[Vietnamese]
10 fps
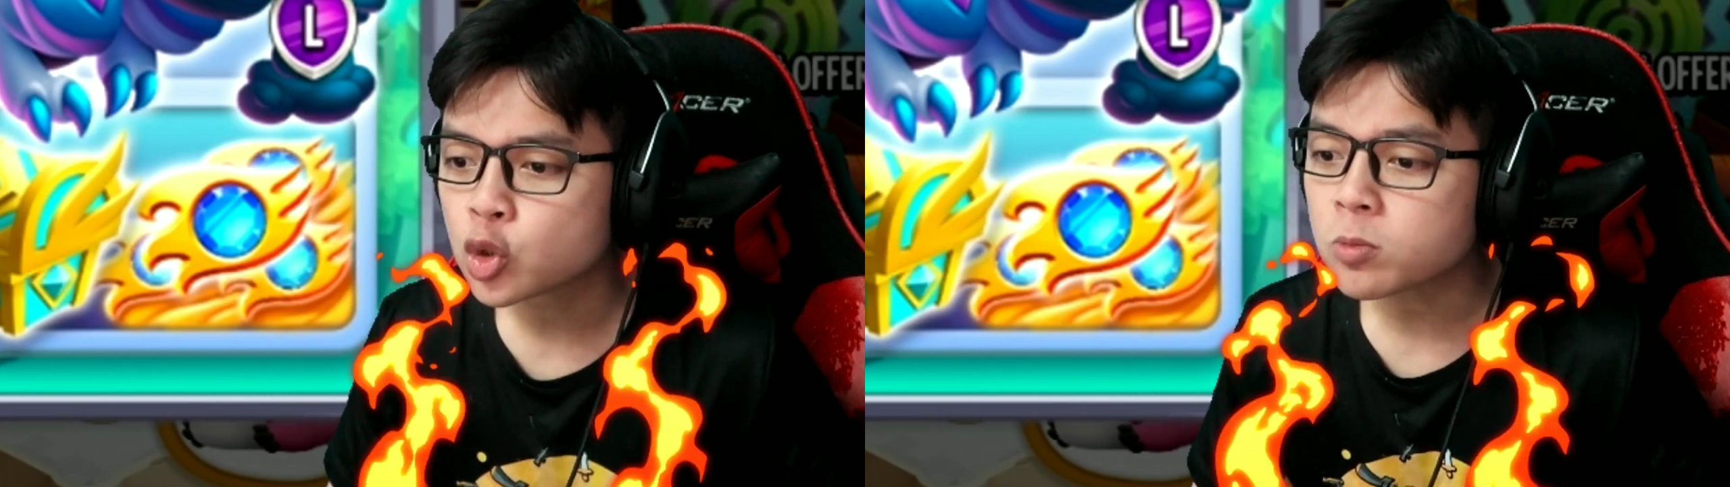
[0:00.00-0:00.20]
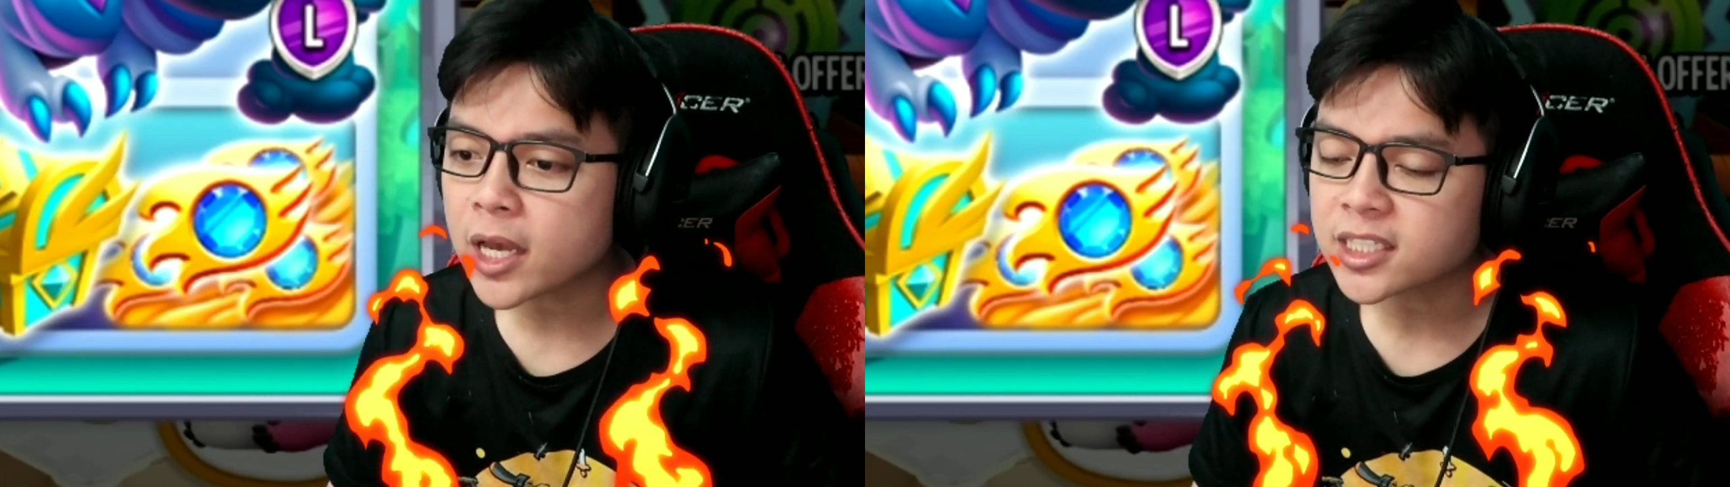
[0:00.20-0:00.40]

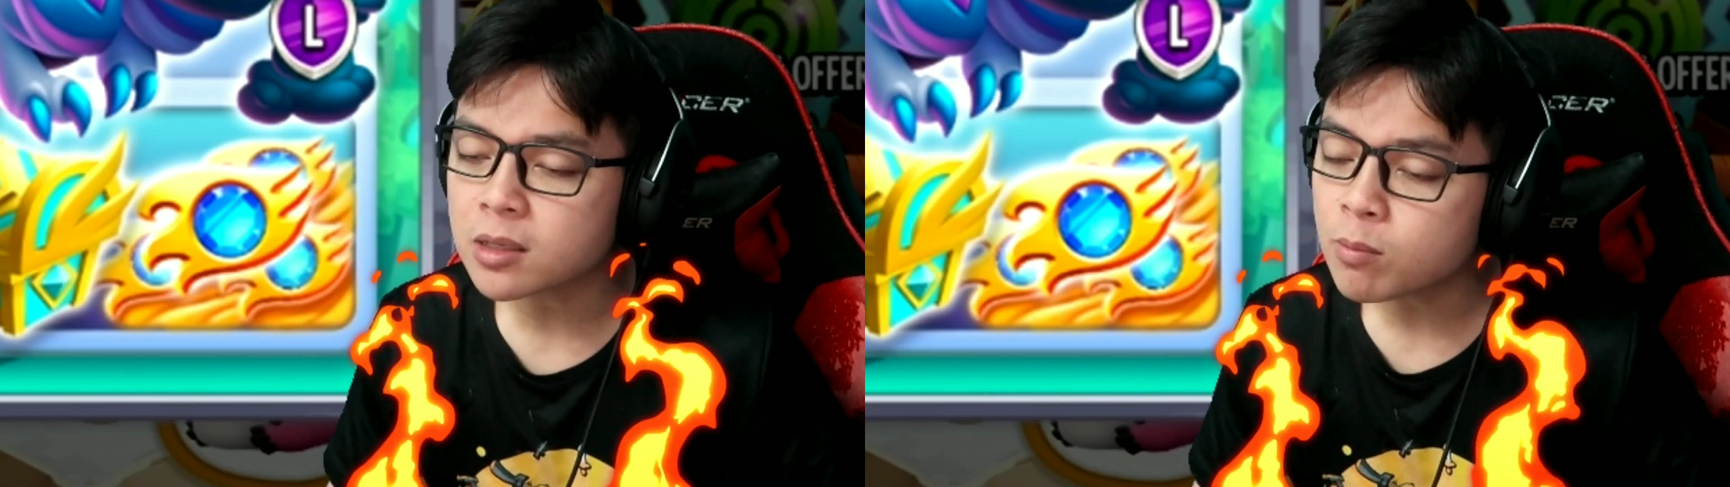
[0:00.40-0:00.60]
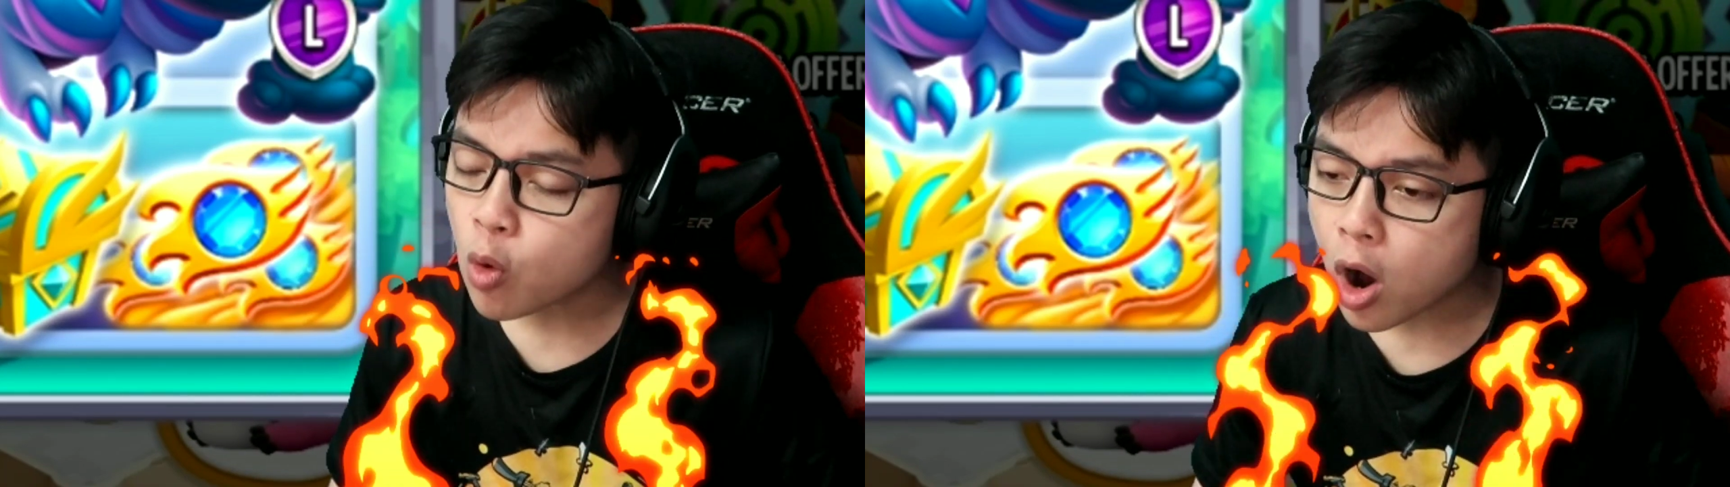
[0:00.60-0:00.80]
Chúng ta
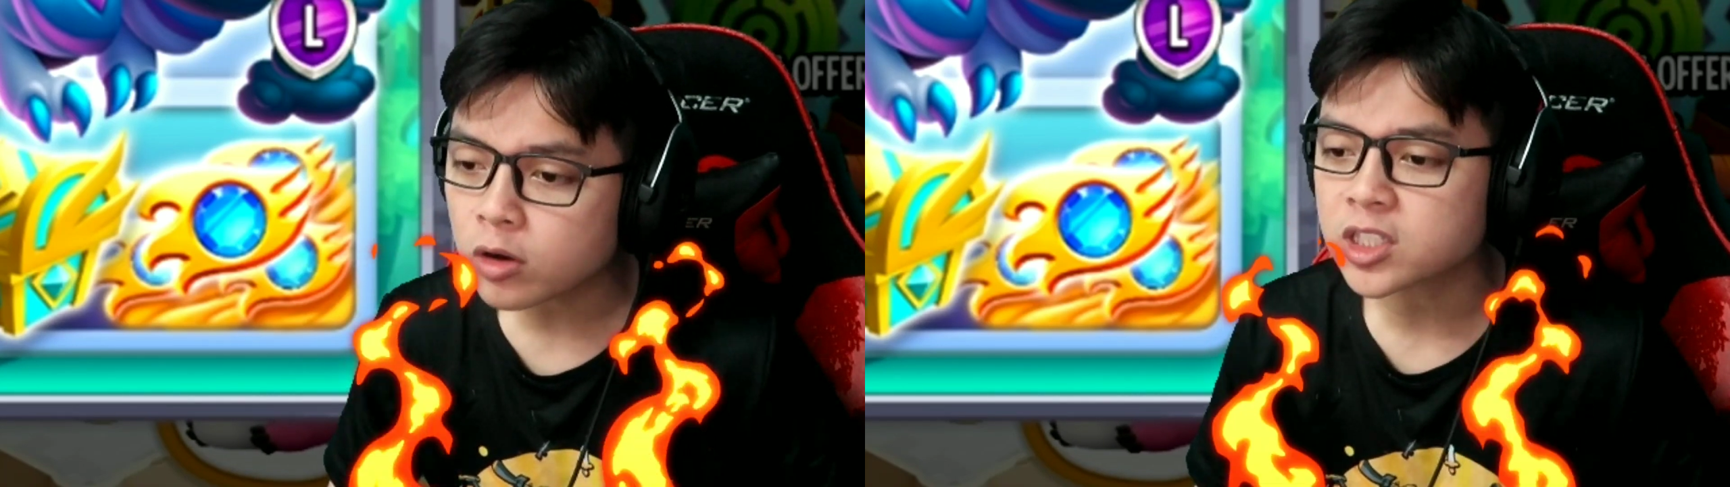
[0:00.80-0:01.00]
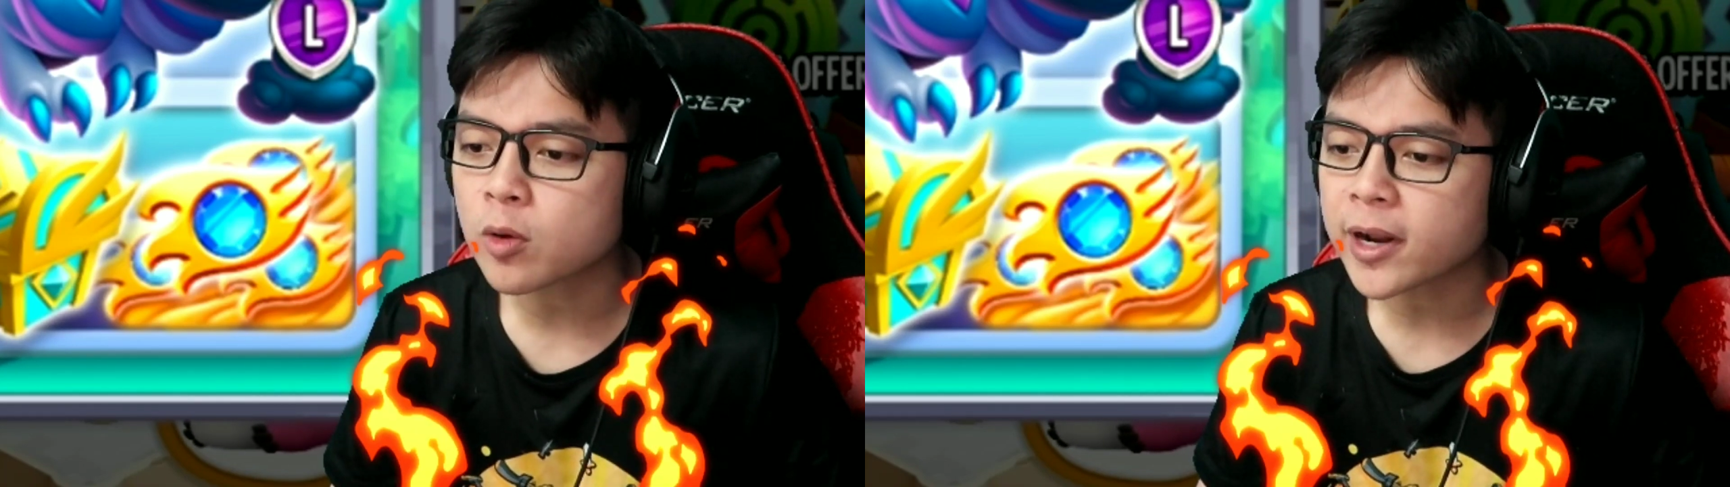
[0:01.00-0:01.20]
sẽ mua
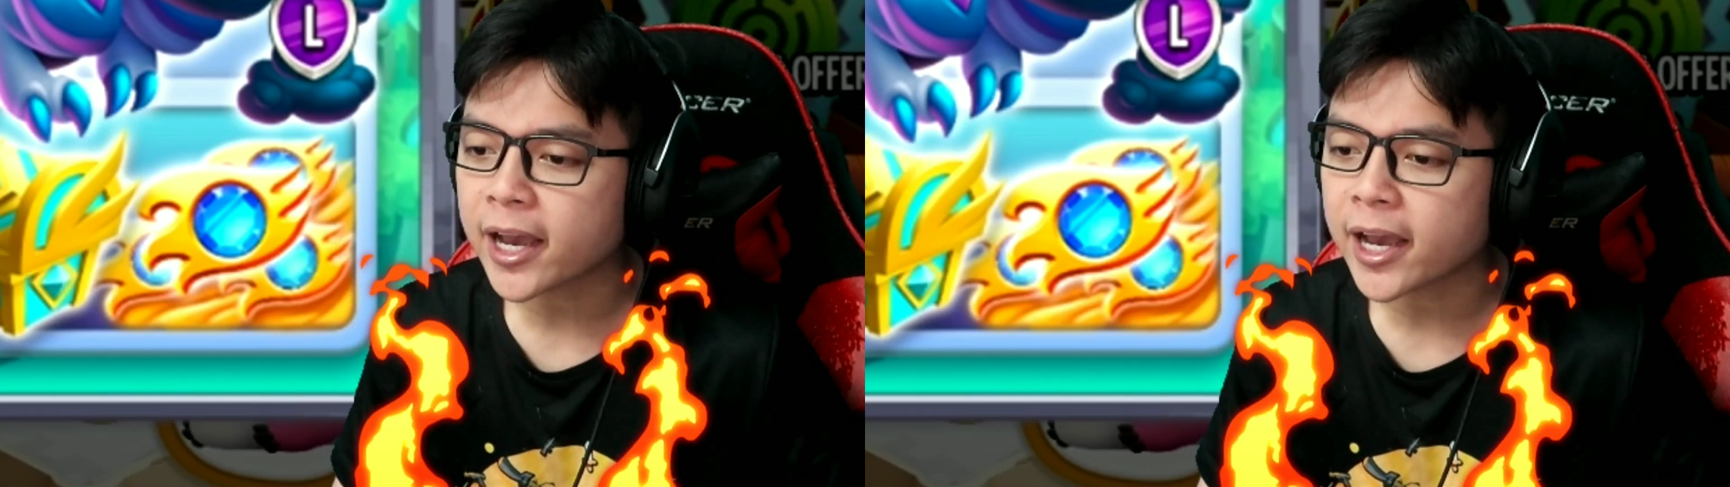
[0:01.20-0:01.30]
con rồng